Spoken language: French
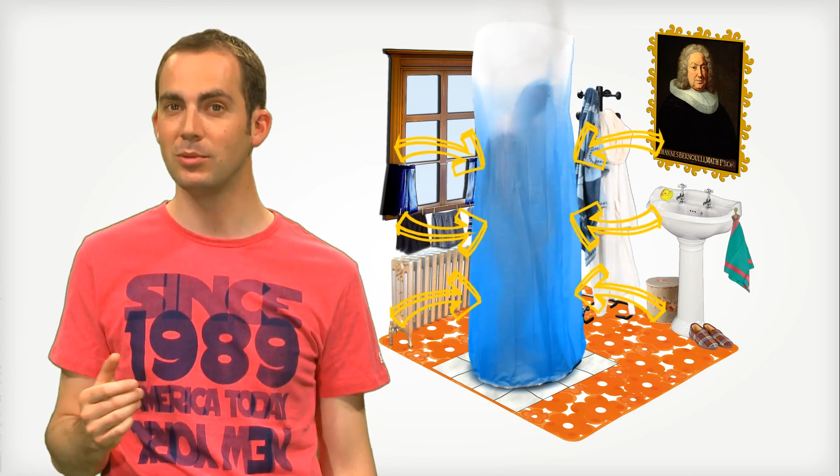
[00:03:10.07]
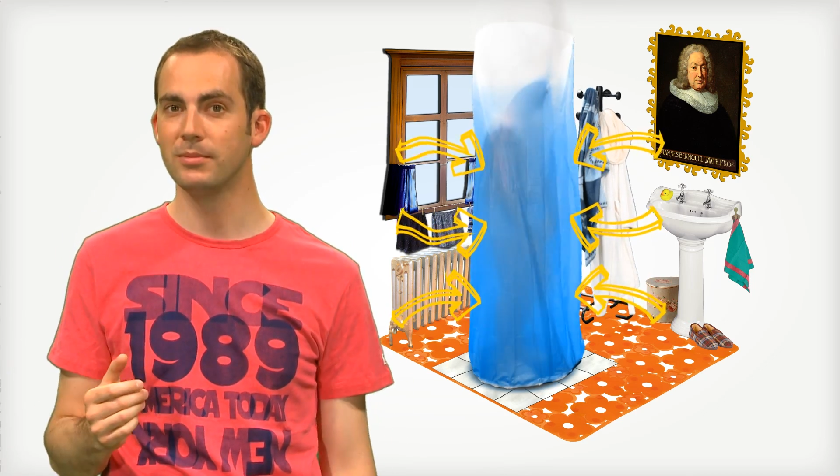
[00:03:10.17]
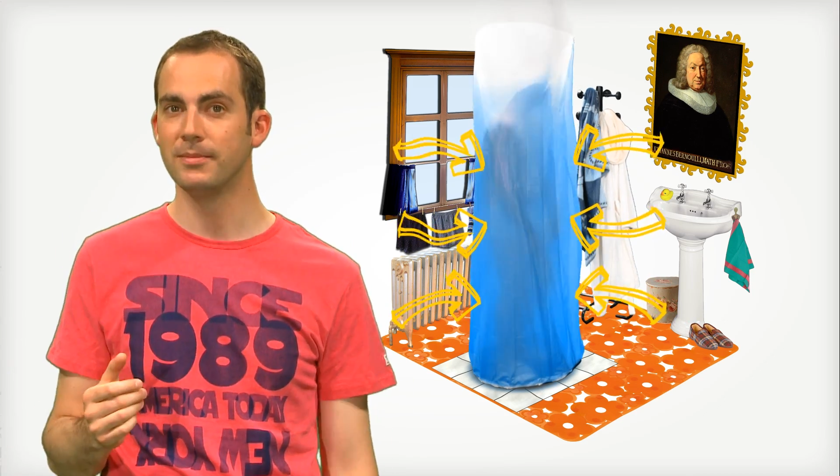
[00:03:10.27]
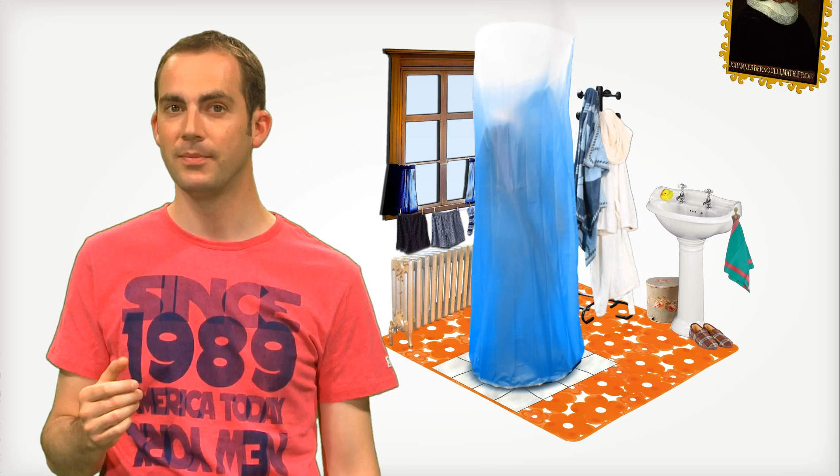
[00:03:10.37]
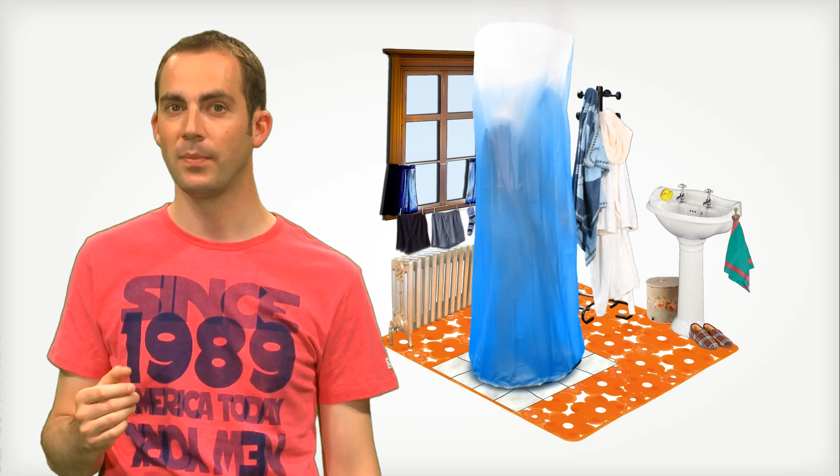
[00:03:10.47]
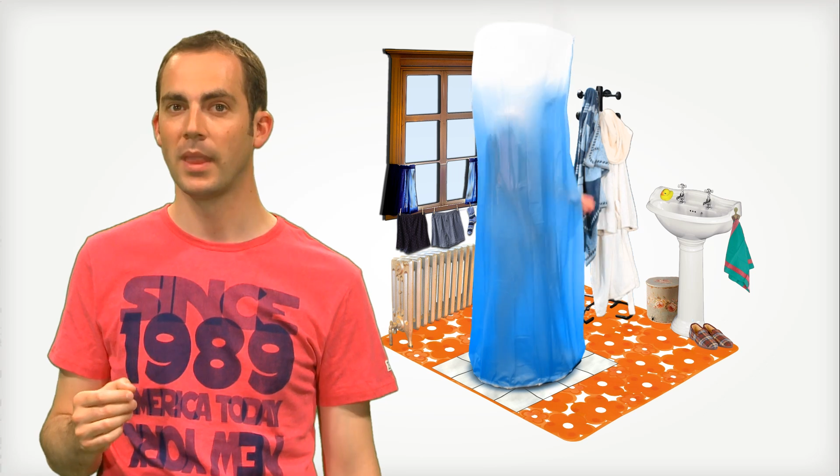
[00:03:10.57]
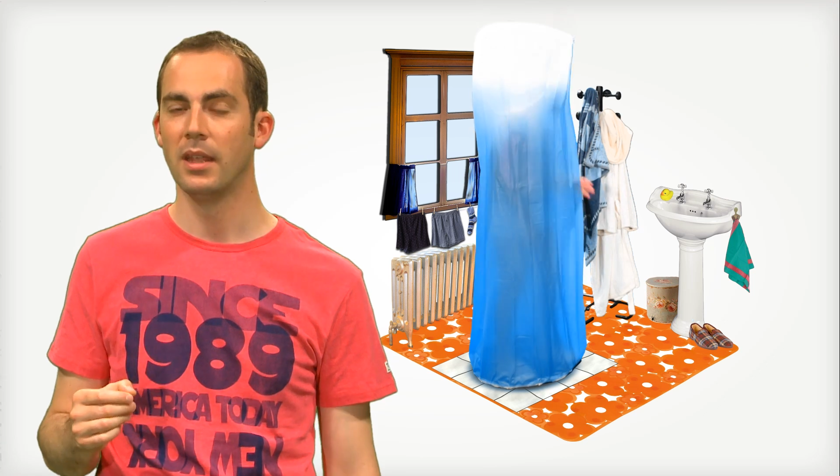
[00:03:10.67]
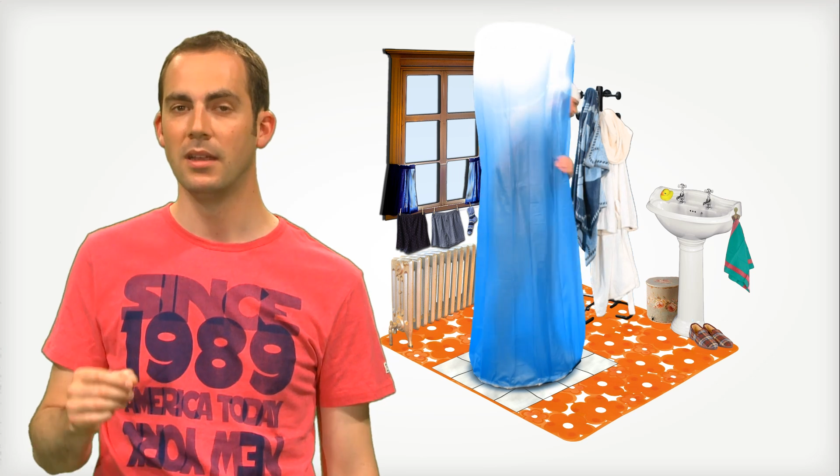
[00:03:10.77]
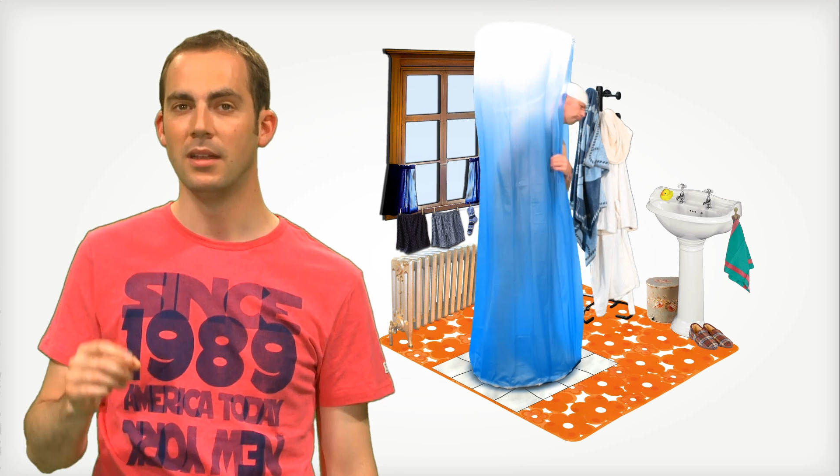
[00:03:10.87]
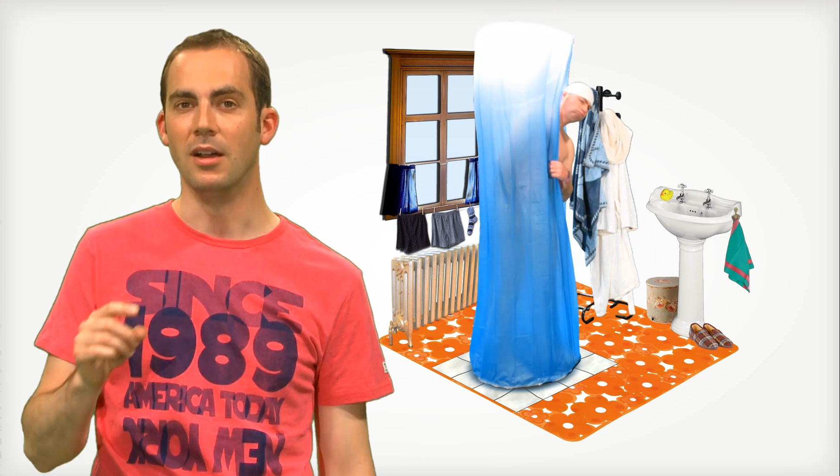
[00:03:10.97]
tout.
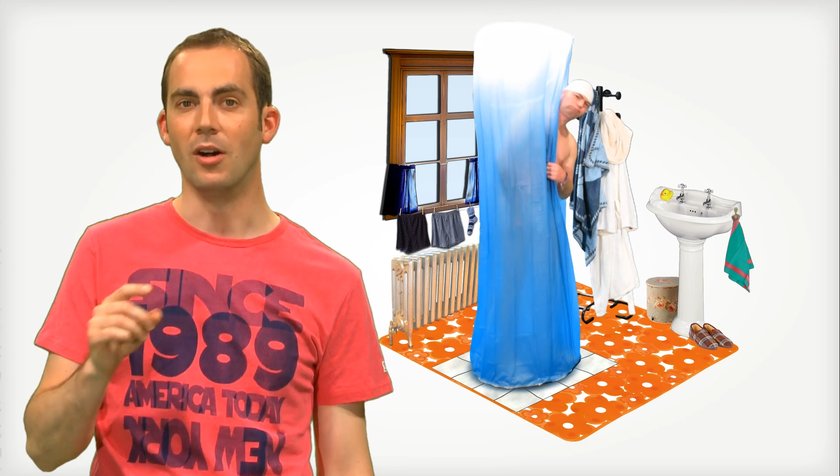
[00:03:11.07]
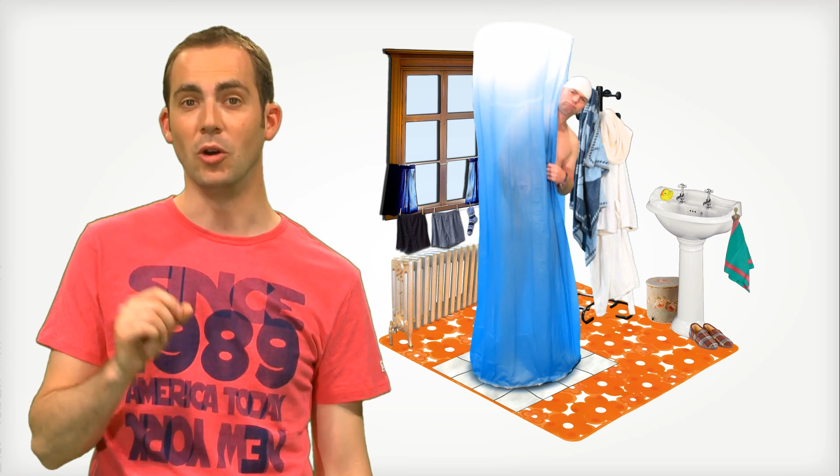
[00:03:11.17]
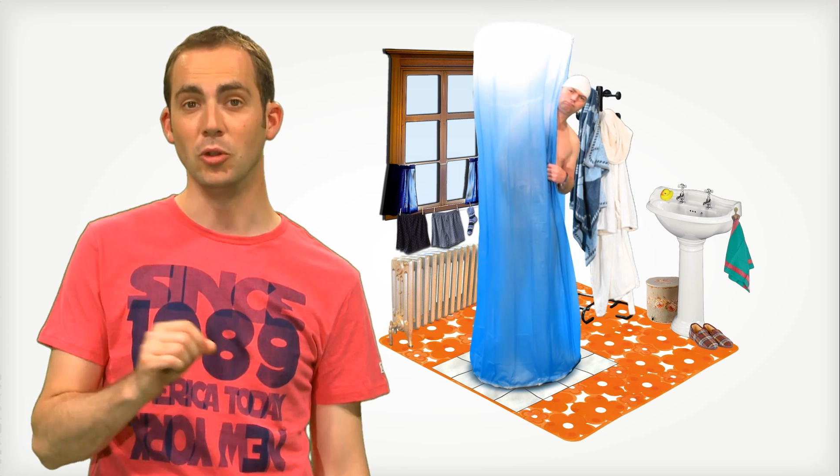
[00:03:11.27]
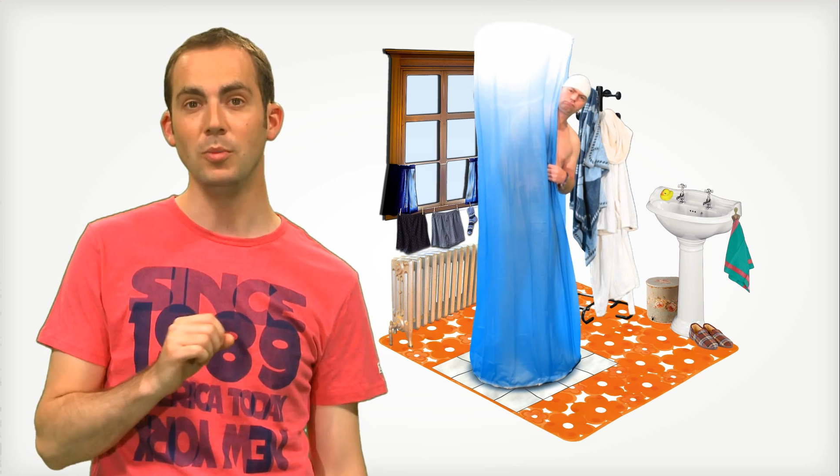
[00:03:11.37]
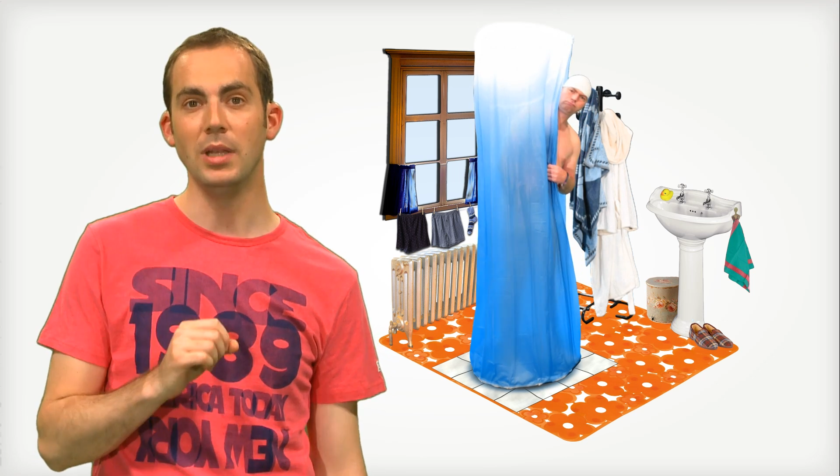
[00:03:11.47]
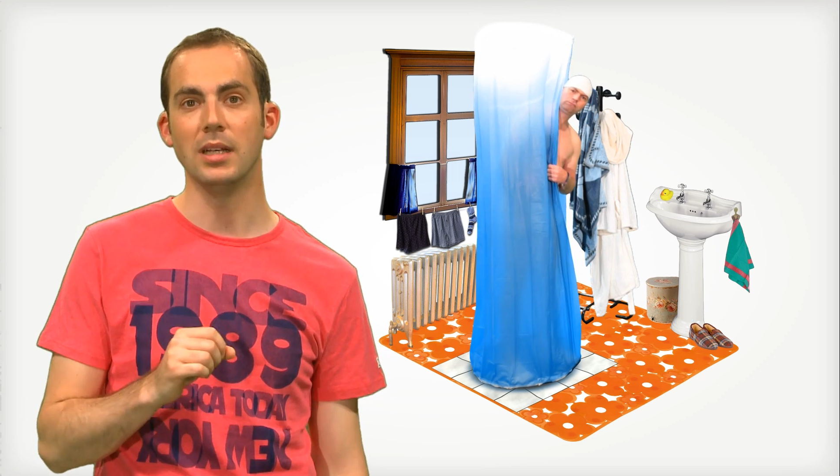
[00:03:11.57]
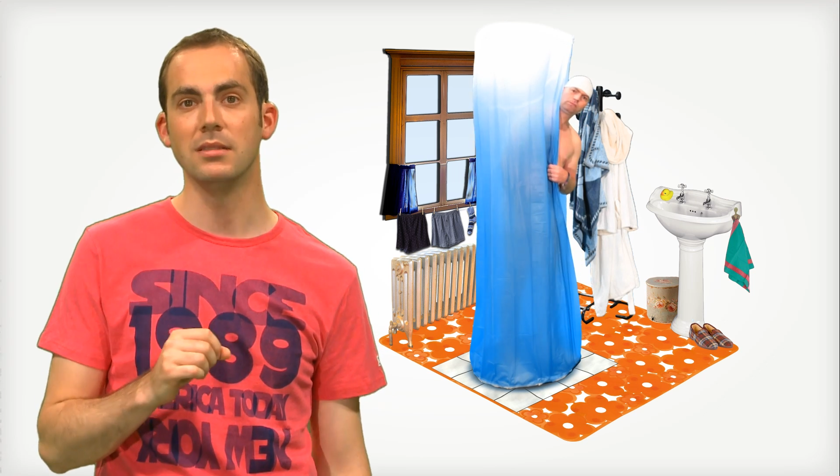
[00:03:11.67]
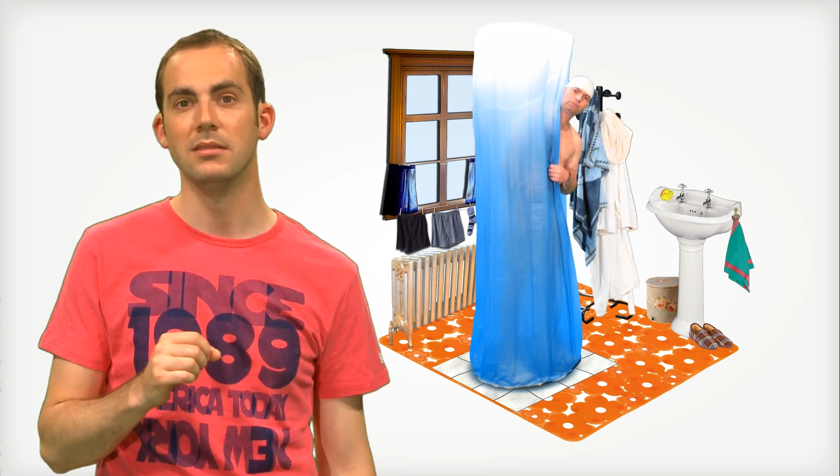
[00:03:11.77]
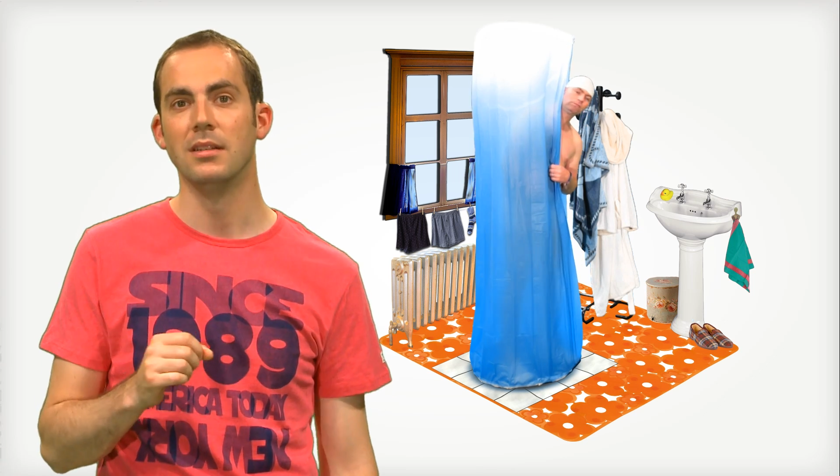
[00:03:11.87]
En 2001,